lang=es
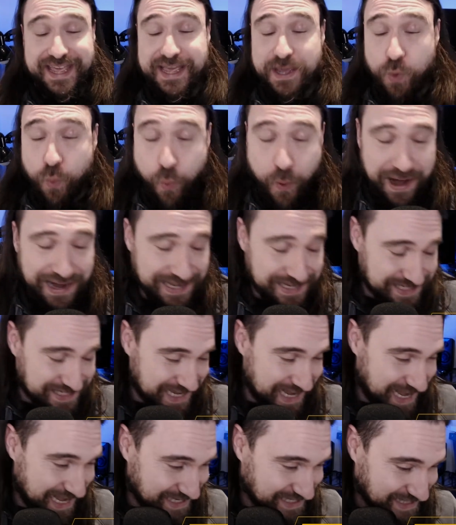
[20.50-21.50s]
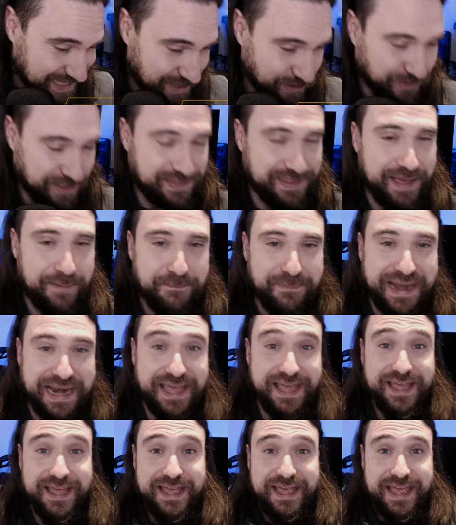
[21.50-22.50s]
¿Cuál es esta noticia?
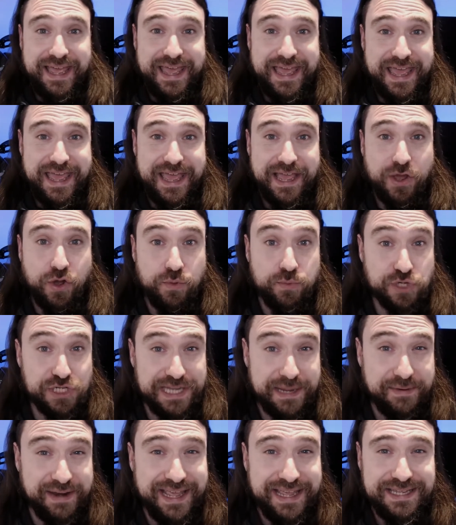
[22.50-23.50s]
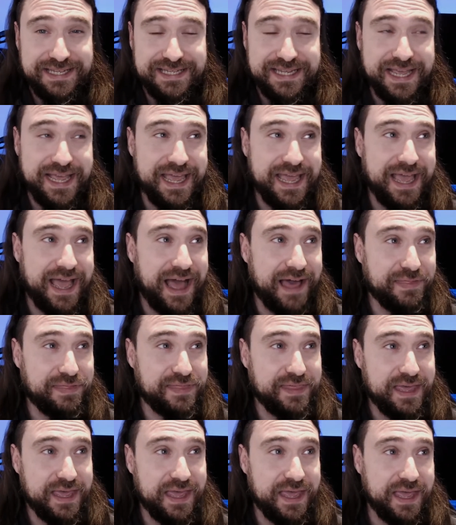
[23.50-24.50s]
Vale, eh, como sabréis, eh,
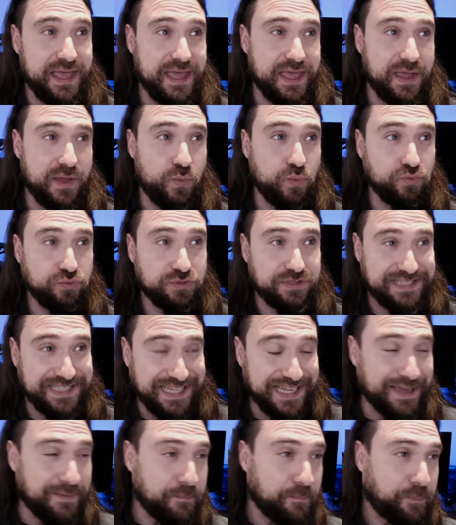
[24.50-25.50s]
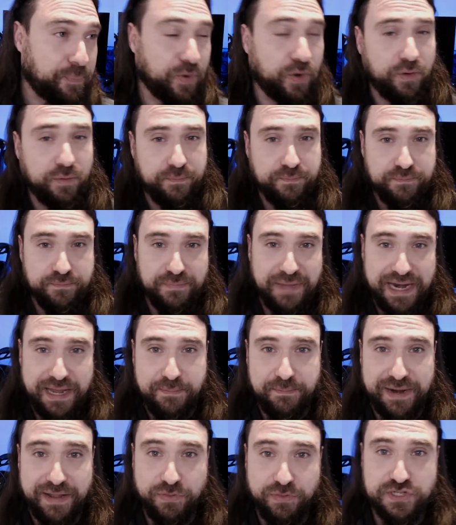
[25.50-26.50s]
hace un tiempo,
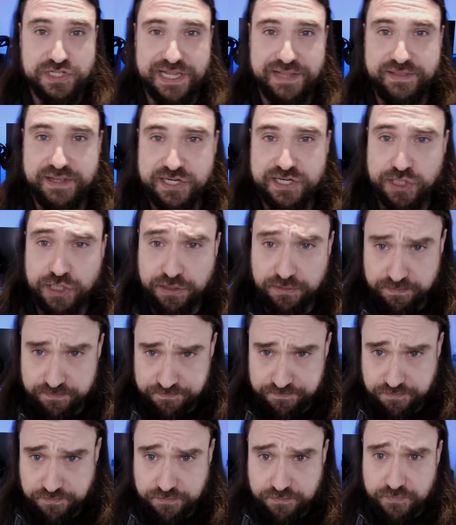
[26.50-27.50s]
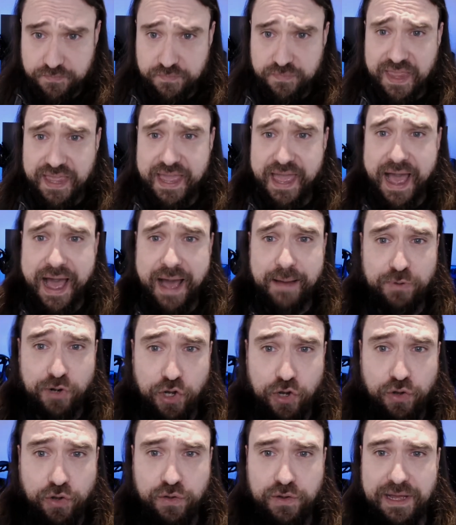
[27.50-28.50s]
¿vale? Brandon Sanderson
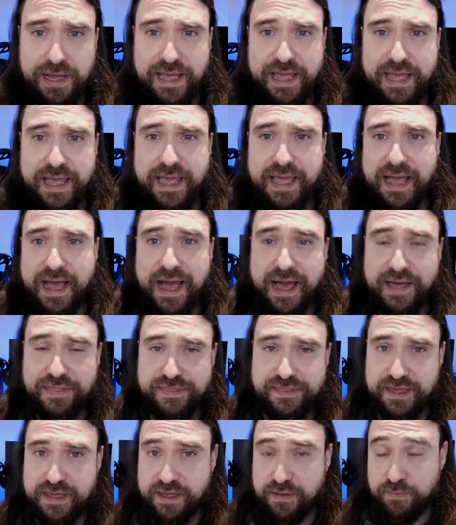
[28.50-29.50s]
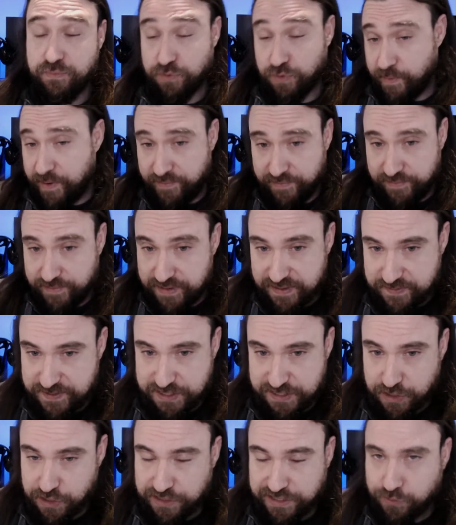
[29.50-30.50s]
habló eh, hace... Bueno, habéis
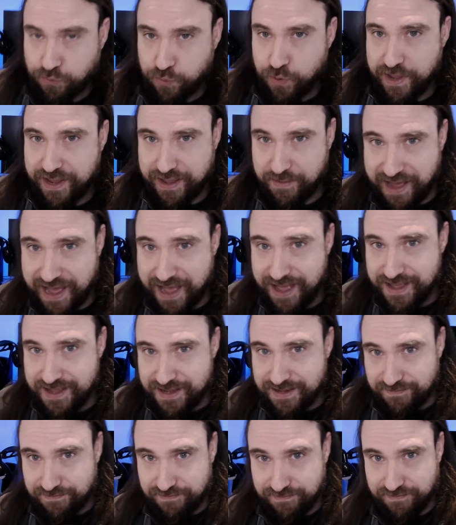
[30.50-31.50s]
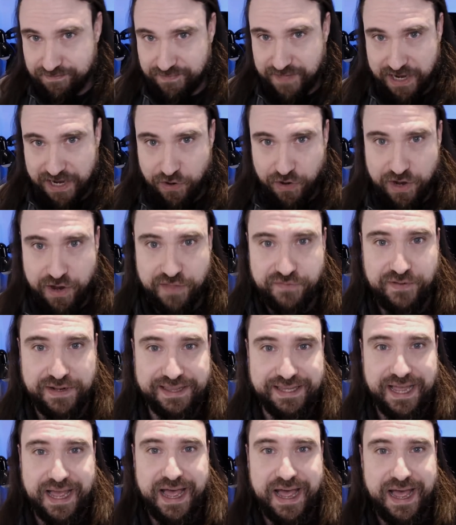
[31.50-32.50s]
visto el título de que va, mm, creo que no hace
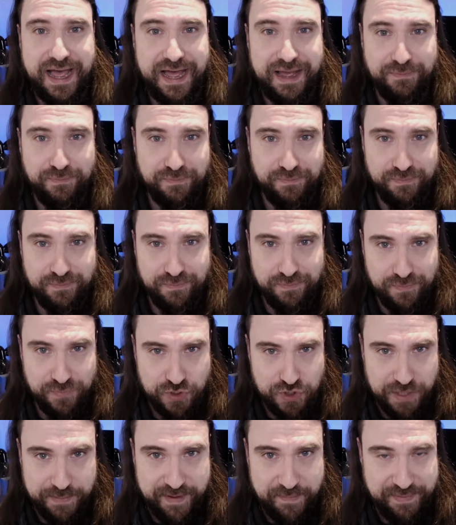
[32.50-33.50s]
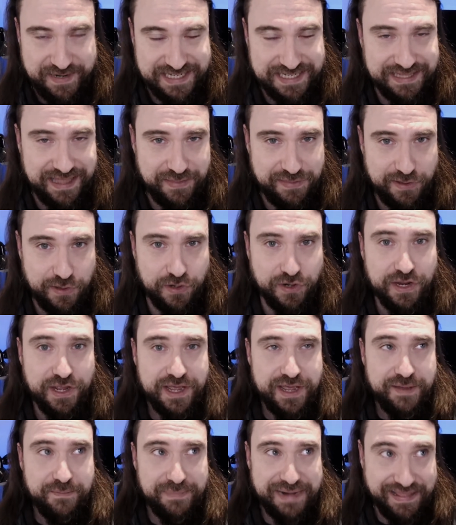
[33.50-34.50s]
falta mm, mucha más presentación.
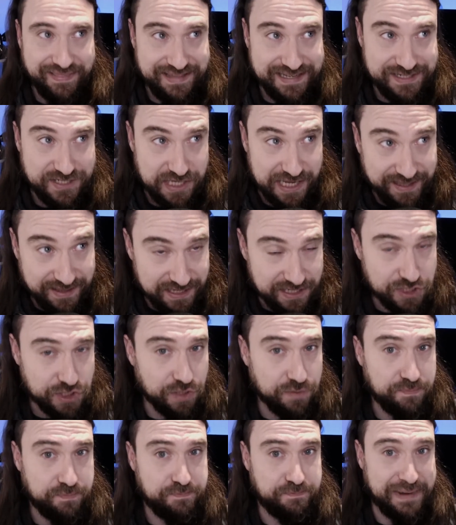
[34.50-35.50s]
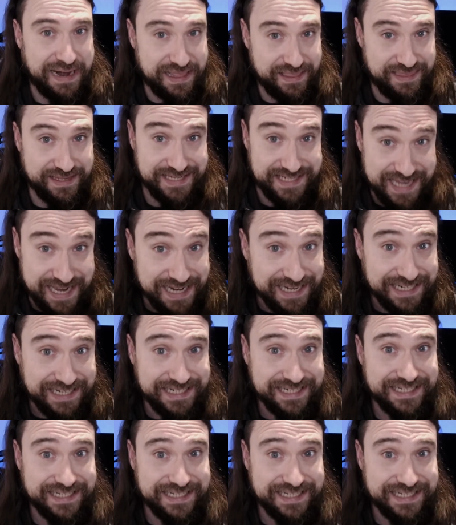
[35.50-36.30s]
Brandon Sanderson parece ser